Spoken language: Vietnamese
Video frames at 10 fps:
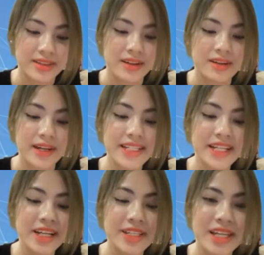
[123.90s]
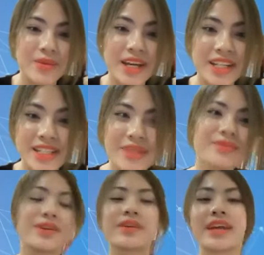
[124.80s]
Ờ, anh chị đang xem
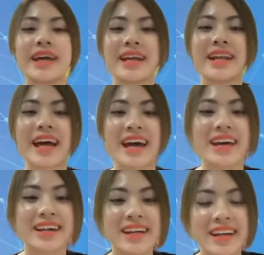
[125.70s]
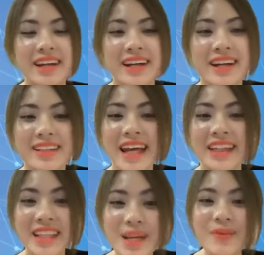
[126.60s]
livestream có thể là uh, thả
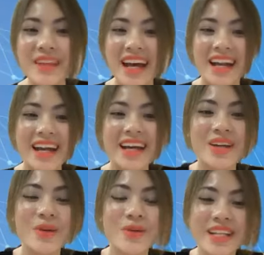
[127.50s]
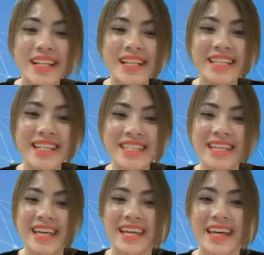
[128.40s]
tim, thả like cũng như là chia
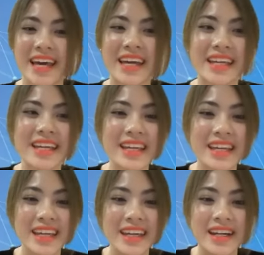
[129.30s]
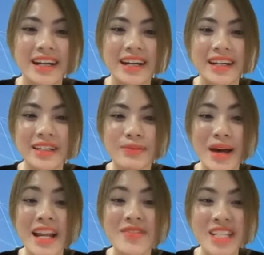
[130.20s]
sẻ cái uh,
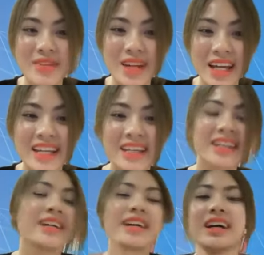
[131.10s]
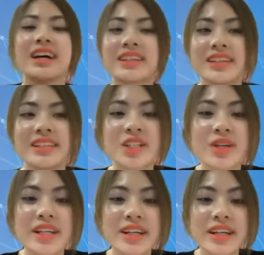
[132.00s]
bài livestream này uh, tới cho
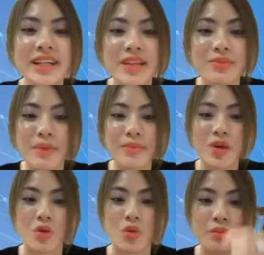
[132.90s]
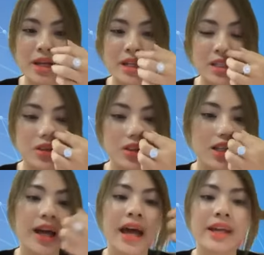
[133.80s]
những người thân bạn bè của mình, cho tất
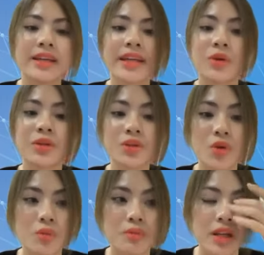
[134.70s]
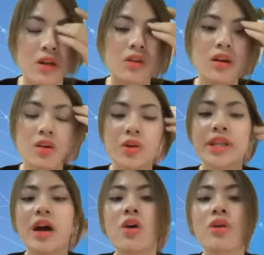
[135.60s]
cả những nhà đầu tư của mình có cơ hội
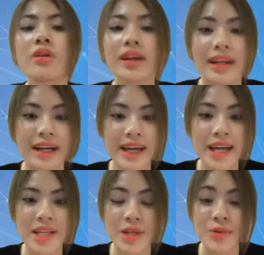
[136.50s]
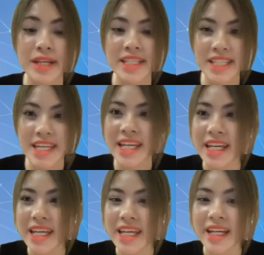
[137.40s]
để họ cũng được lắng nghe giống như anh chị.
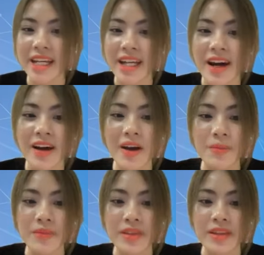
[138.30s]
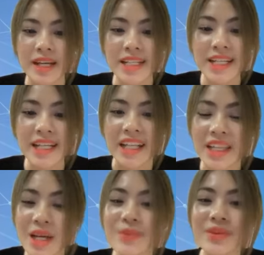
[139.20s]
Đó, anh chị thả
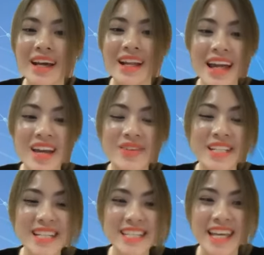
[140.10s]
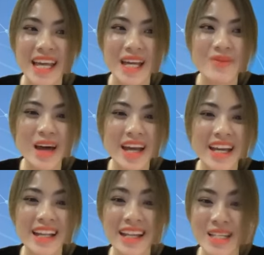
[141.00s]
tim, thả like và chia sẻ cái
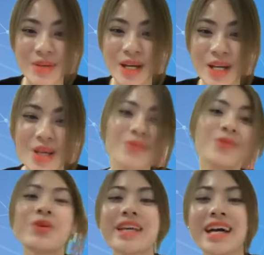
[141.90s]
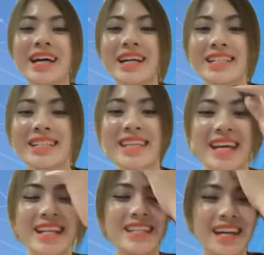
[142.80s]
bài livestream này cho em Vui nhé. Chia sẻ
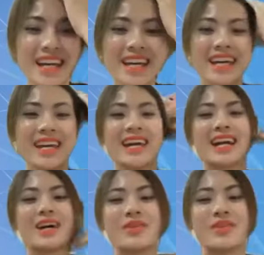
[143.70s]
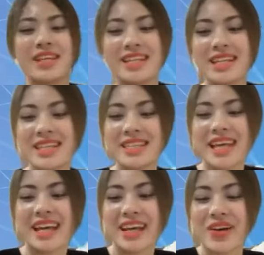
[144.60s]
anh chị nhé. Uh, bởi vì chia
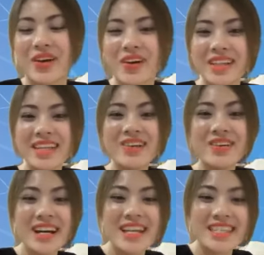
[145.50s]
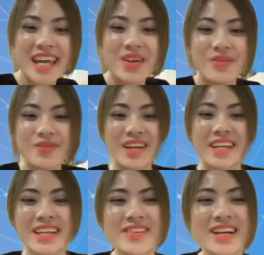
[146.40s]
sẻ có nhiều người xem,
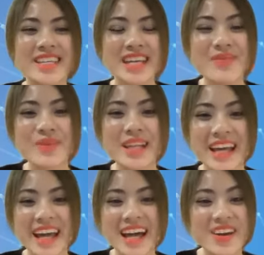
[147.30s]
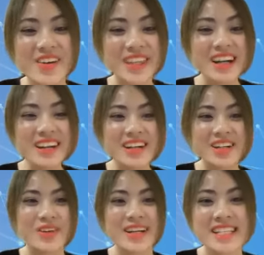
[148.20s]
nhiều người xem mình lại càng có năng lượng
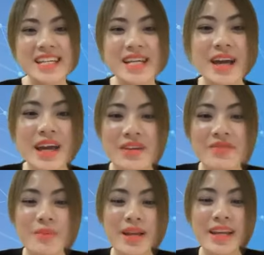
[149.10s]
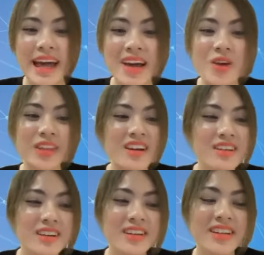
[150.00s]
được không anh chị? Và mình càng có năng
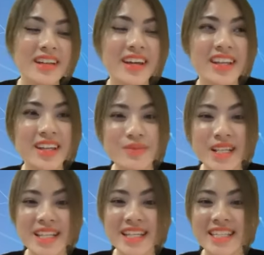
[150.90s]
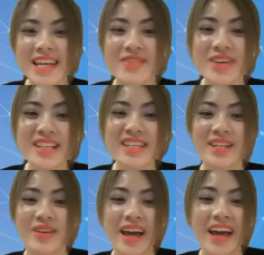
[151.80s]
lượng như thế thì mình chia sẻ với anh chị
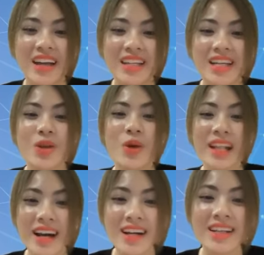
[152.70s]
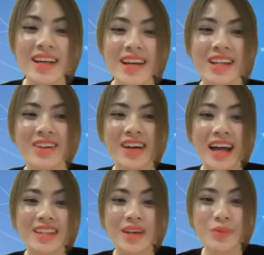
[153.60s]
nó càng nhiệt huyết hơn, nó
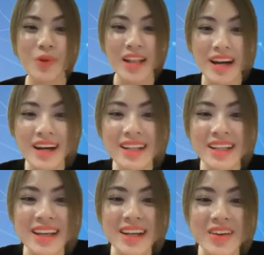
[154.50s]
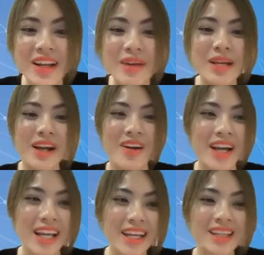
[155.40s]
càng tâm huyết hơn. Gọi là mình có
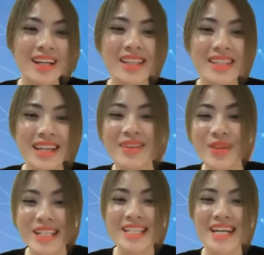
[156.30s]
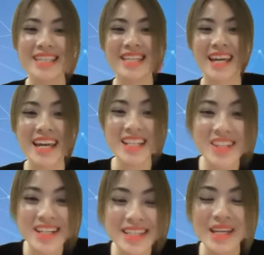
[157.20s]
cái kiến thức gì là mình chia sẻ hết cho
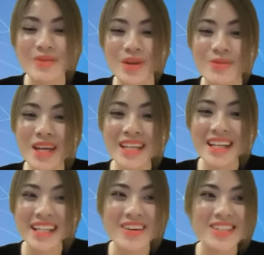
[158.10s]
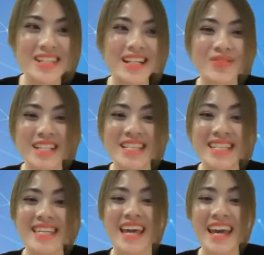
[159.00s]
anh chị, mình biết những cái điều gì là mình chia
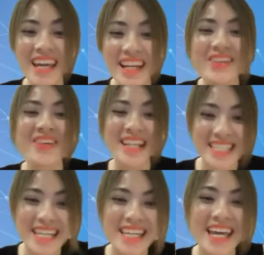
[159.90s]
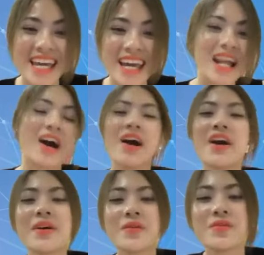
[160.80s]
sẻ hết đúng không anh chị? Đó.